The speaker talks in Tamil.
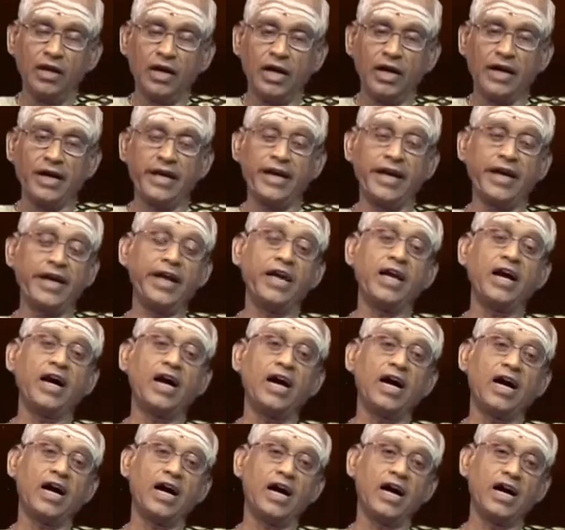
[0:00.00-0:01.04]
அங்கே
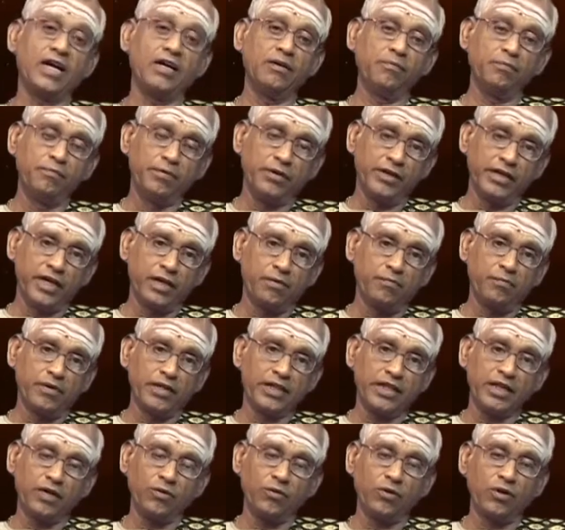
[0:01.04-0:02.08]
அன்பு
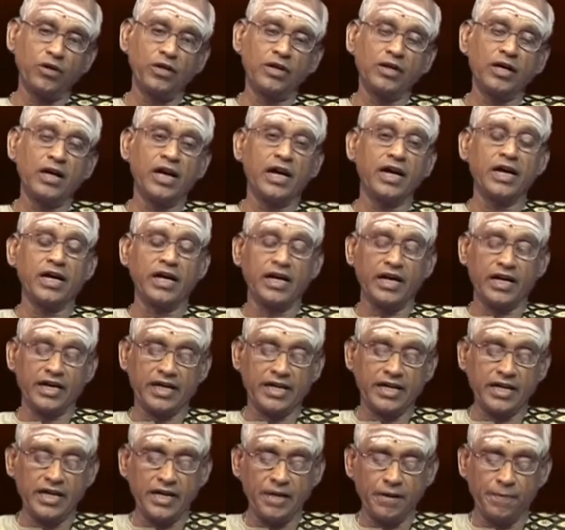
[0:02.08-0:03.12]
என்பதை ஒரு
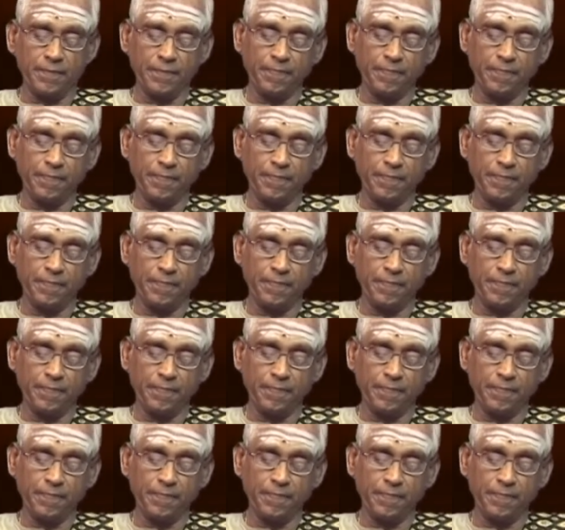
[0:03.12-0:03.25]
அகலாக்கி